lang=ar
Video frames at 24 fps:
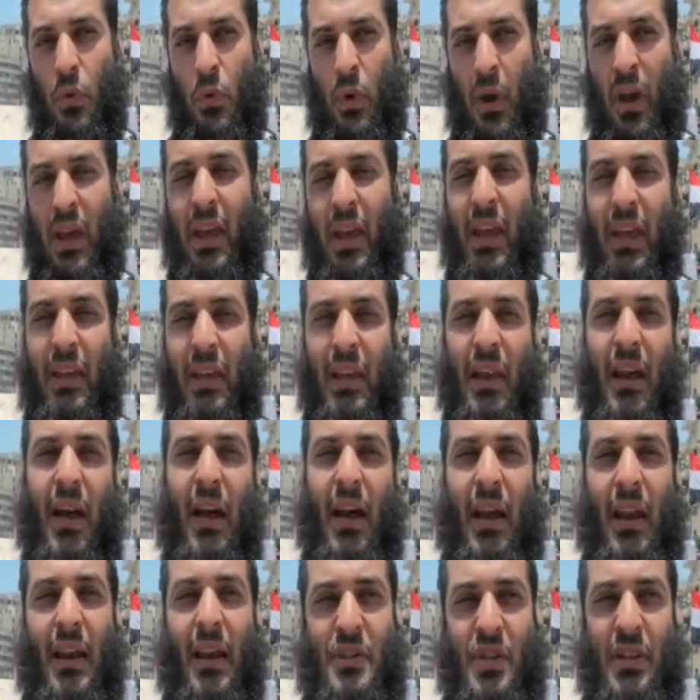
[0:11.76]
وجاي هنا
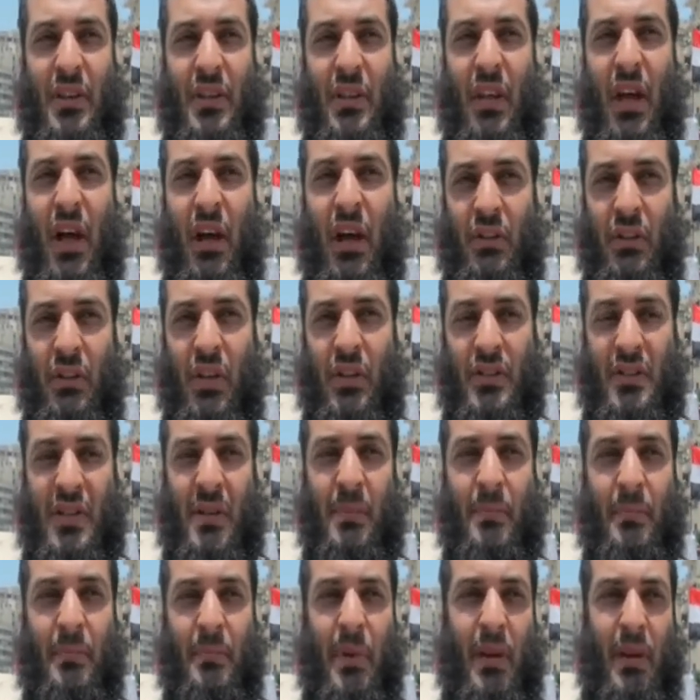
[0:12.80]
علشان
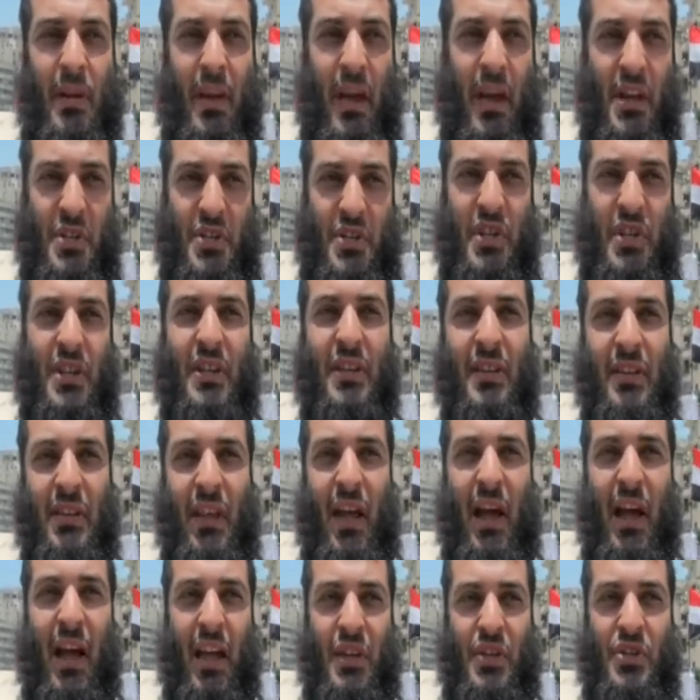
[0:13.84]
اعتصم عشان
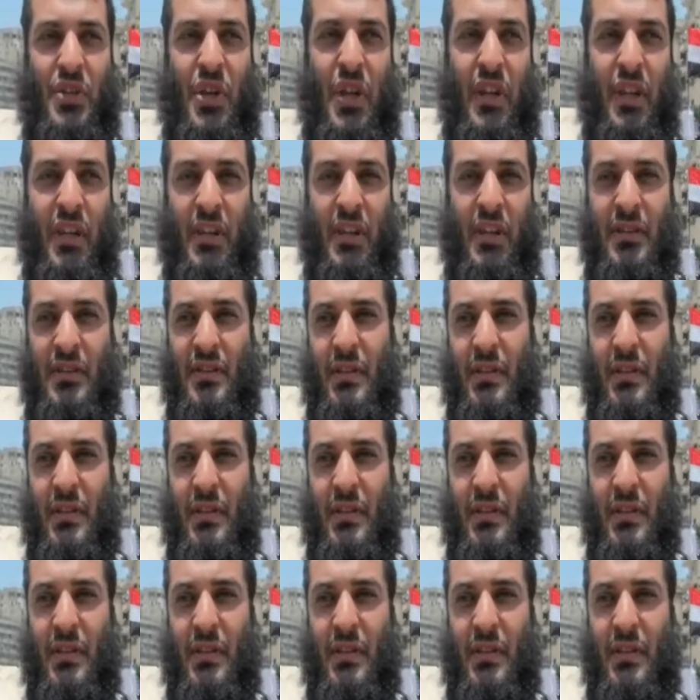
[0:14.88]
حق النهارده الشهيد النهارده